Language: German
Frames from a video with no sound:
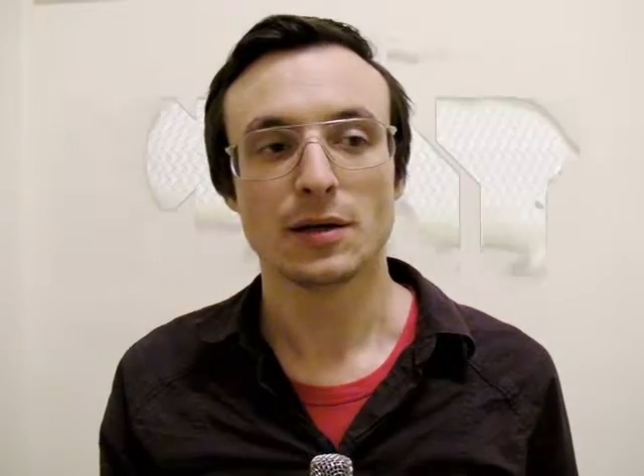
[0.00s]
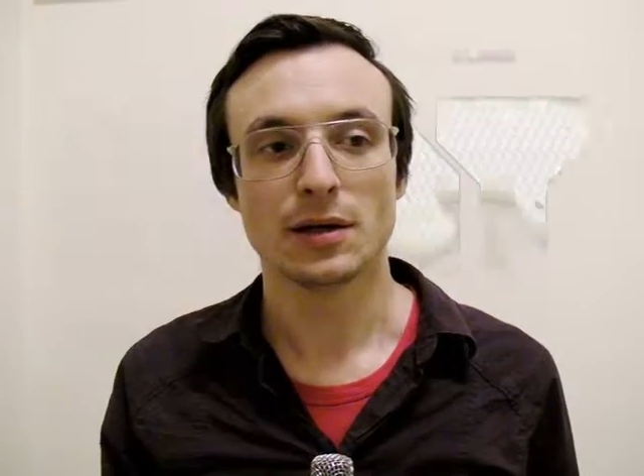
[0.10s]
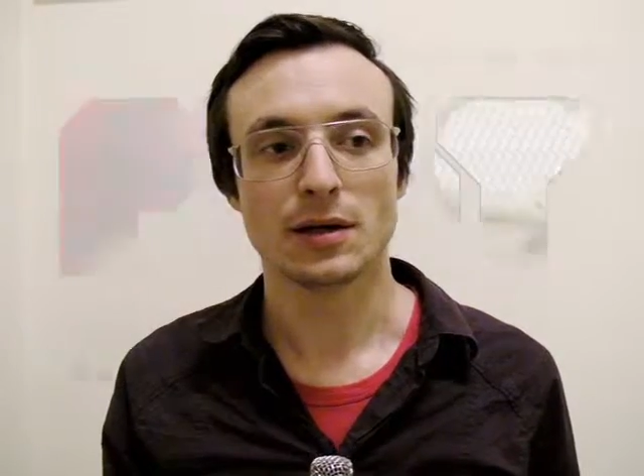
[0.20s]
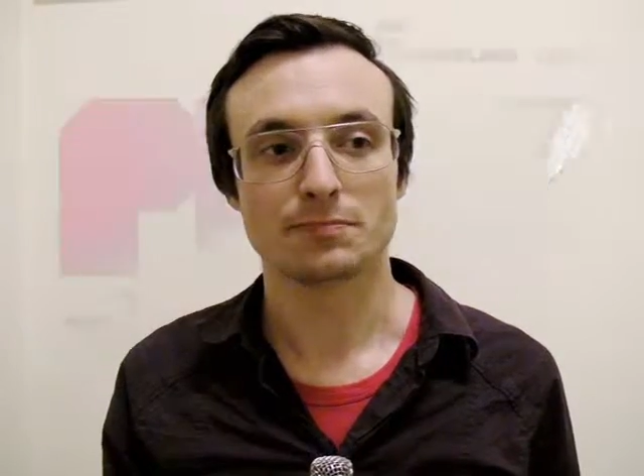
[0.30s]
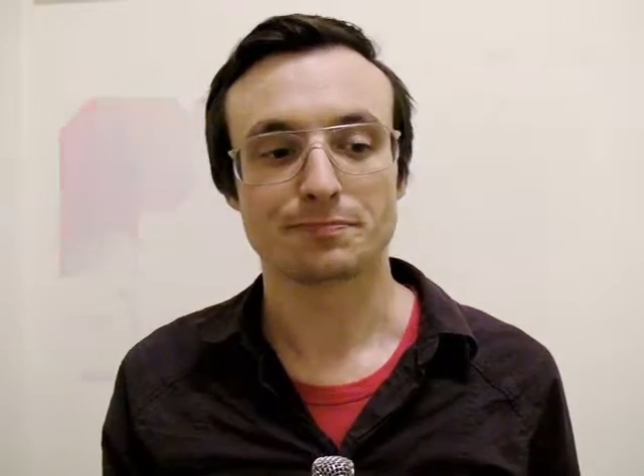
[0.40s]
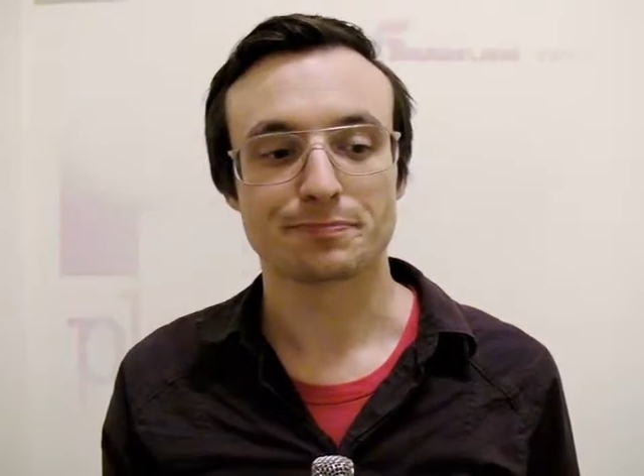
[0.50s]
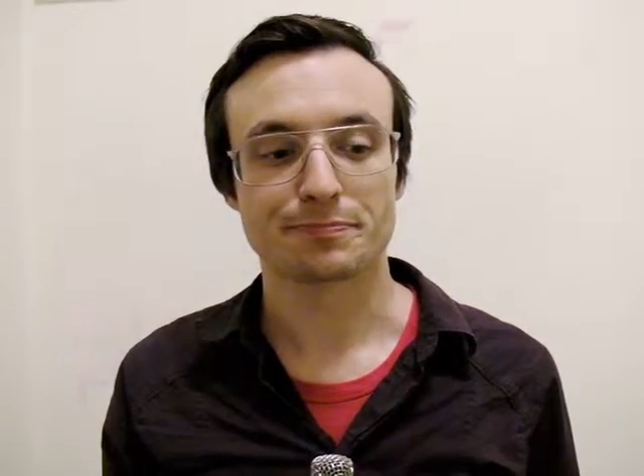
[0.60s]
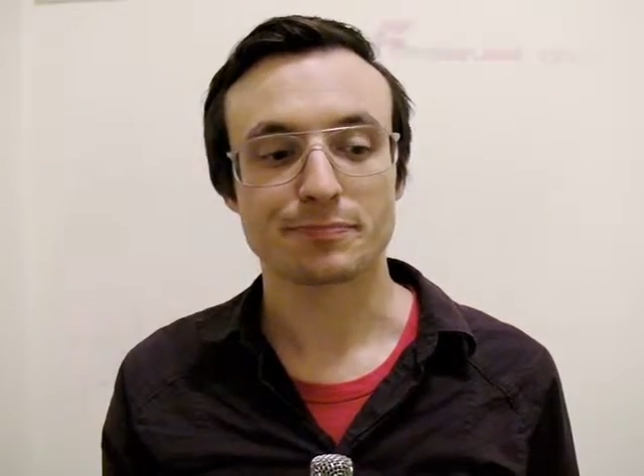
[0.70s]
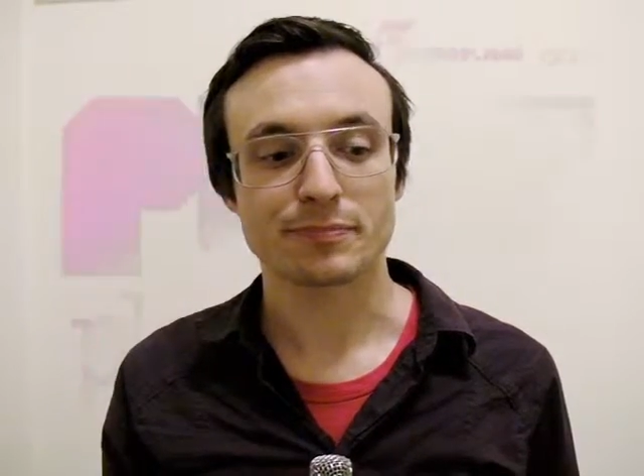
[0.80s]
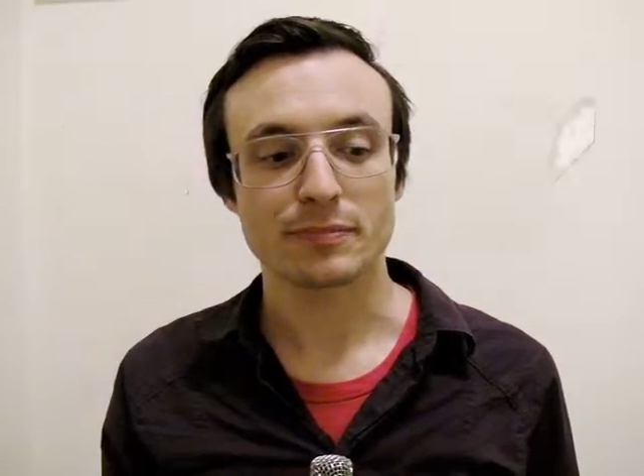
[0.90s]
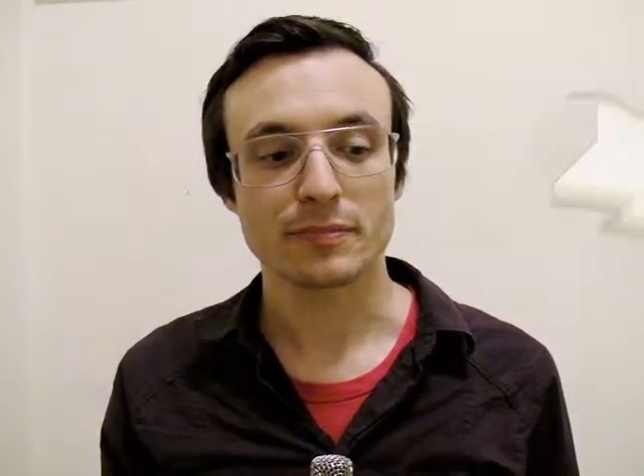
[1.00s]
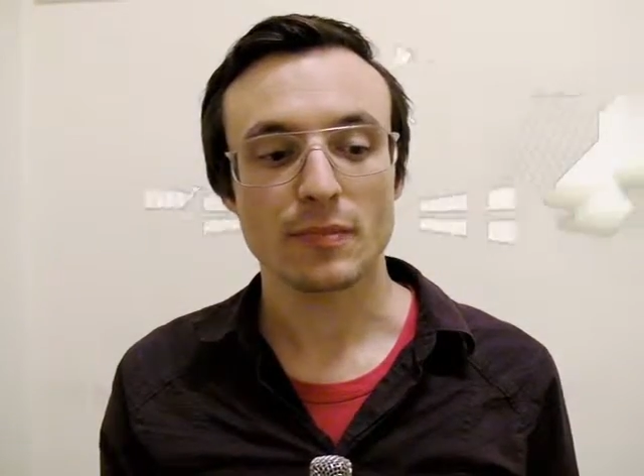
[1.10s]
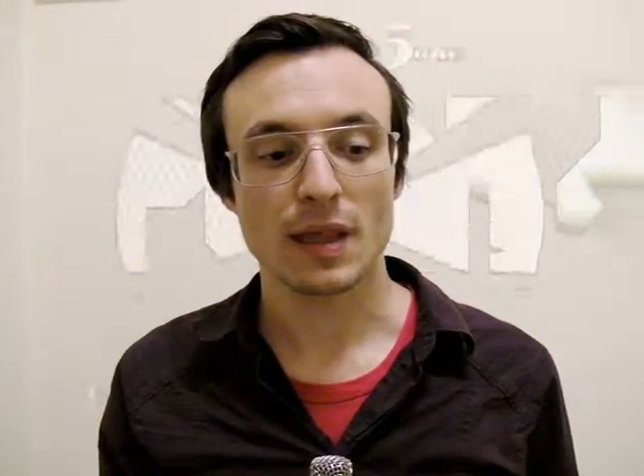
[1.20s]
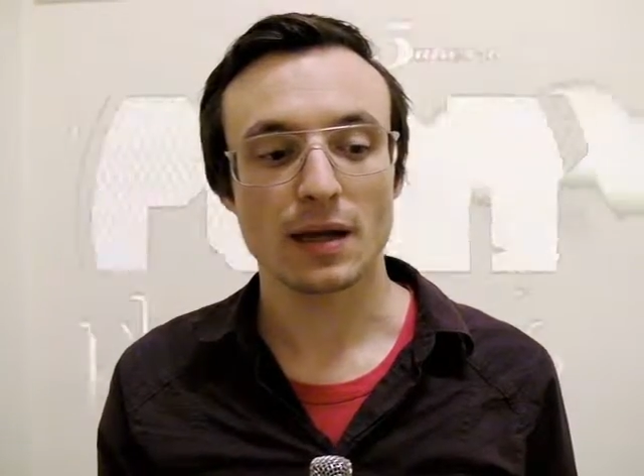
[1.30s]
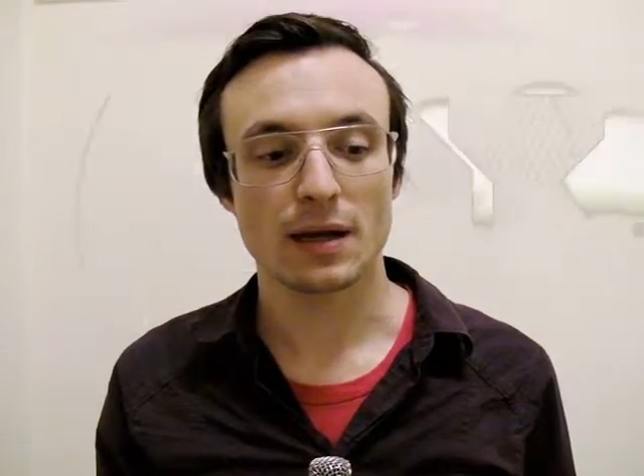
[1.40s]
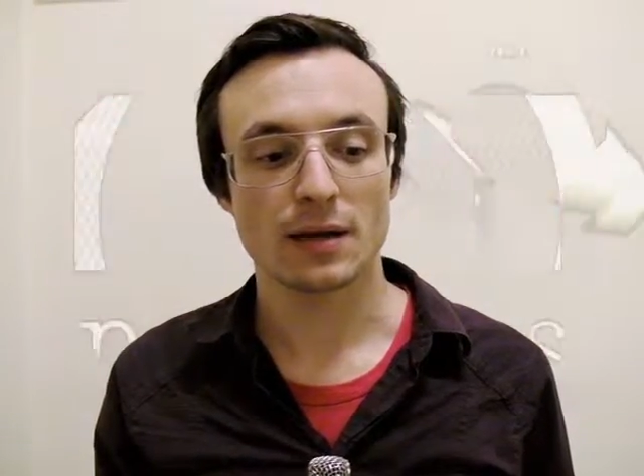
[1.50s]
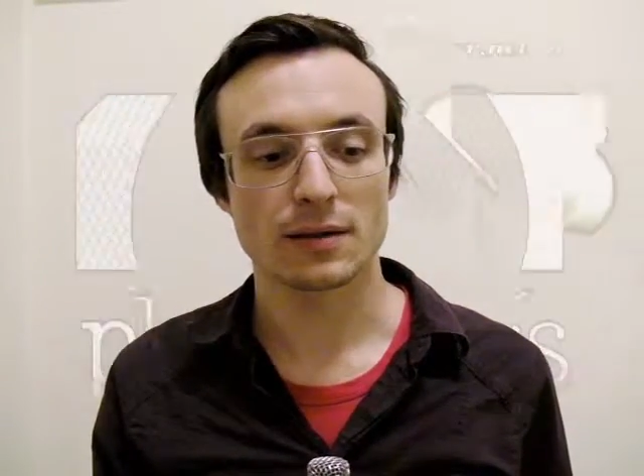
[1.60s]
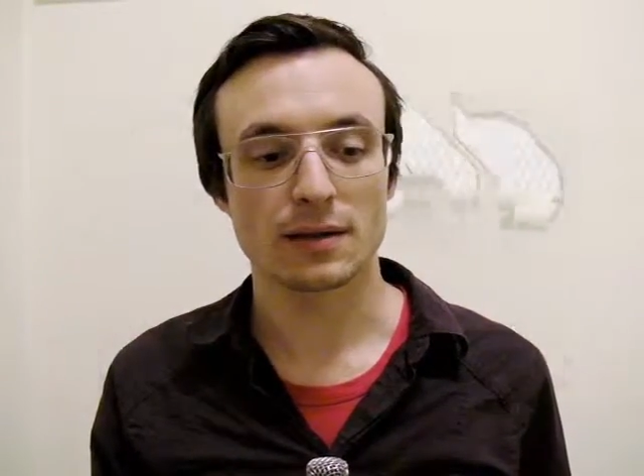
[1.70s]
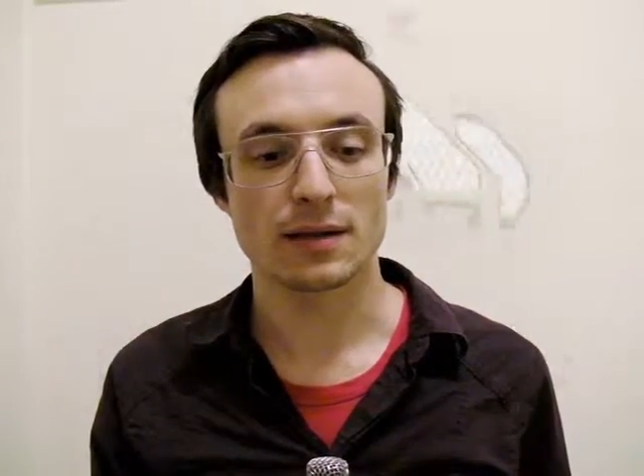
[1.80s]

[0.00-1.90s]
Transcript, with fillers: Ähm, äh,